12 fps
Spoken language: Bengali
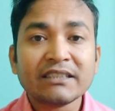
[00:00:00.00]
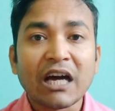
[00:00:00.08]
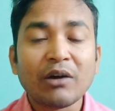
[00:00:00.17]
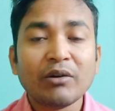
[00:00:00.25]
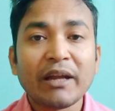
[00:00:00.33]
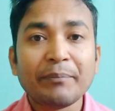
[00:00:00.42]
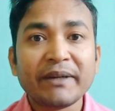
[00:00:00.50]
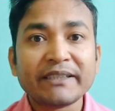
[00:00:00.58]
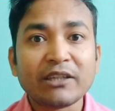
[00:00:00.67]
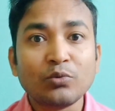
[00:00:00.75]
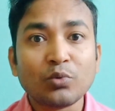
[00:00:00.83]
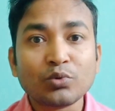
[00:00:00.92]
তাহলে আপনি
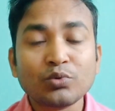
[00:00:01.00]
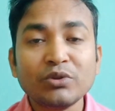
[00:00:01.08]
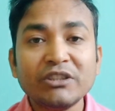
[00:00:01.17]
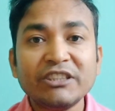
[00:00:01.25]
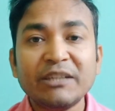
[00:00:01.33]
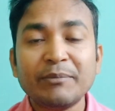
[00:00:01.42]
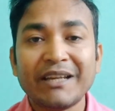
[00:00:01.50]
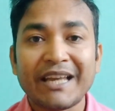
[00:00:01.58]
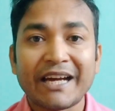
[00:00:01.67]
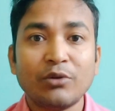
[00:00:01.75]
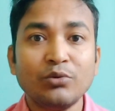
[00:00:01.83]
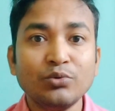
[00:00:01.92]
একটা নতুন জিমেল
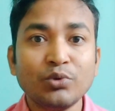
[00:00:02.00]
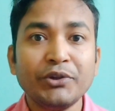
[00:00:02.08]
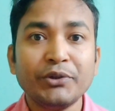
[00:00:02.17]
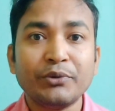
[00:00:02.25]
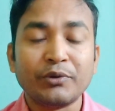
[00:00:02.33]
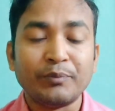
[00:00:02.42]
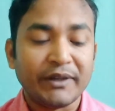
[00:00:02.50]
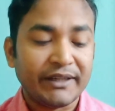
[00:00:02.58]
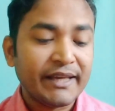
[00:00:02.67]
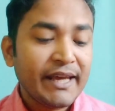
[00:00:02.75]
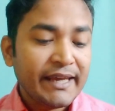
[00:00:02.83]
অ্যাকাউন্ট তৈরি করবেন